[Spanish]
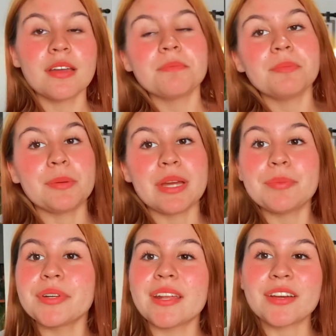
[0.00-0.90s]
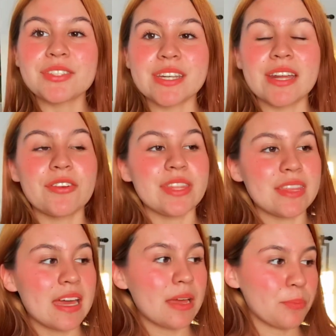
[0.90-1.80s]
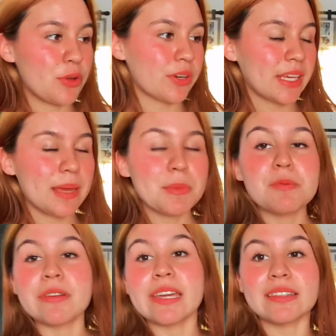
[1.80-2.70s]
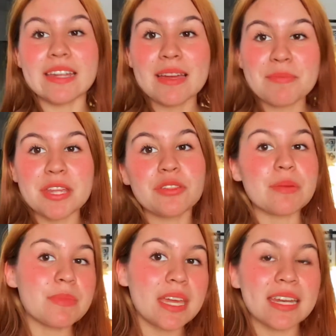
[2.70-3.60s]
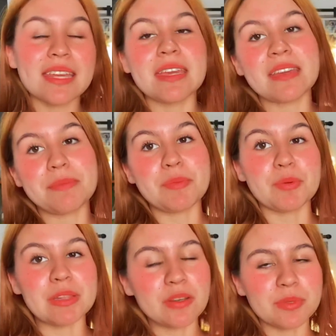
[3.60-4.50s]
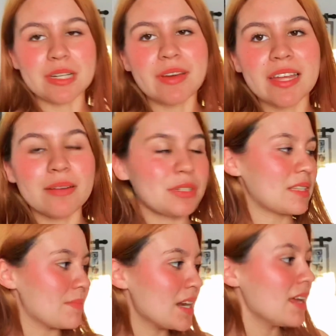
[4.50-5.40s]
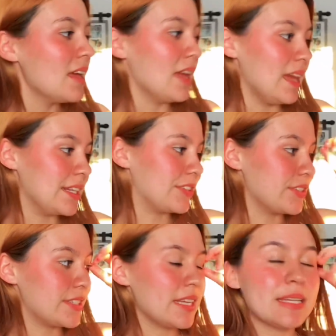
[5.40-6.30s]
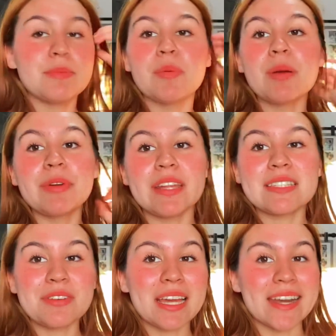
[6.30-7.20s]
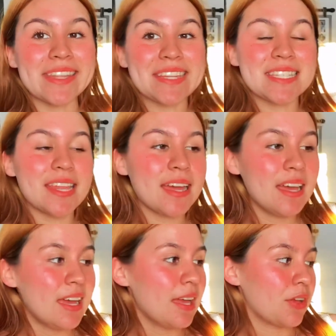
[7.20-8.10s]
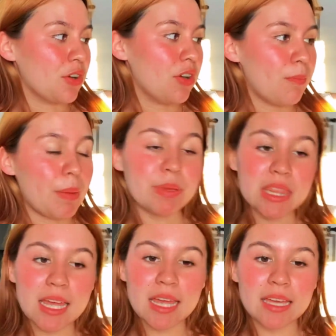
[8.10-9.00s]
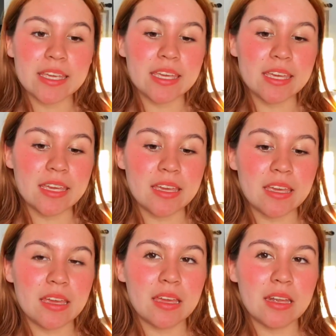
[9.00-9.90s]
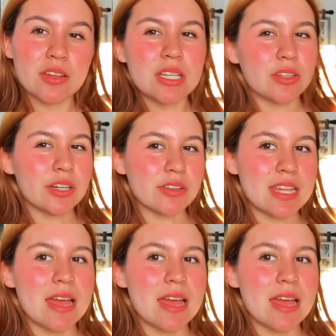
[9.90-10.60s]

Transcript: Me voy a poner a cocinar ahorita porque mi bebé ya trae hambre, yo también, y mi prometido pues le va a dar hambre también. Entonces me voy a poner a hacer una carnita asada con papita y no sé qué otra cosa.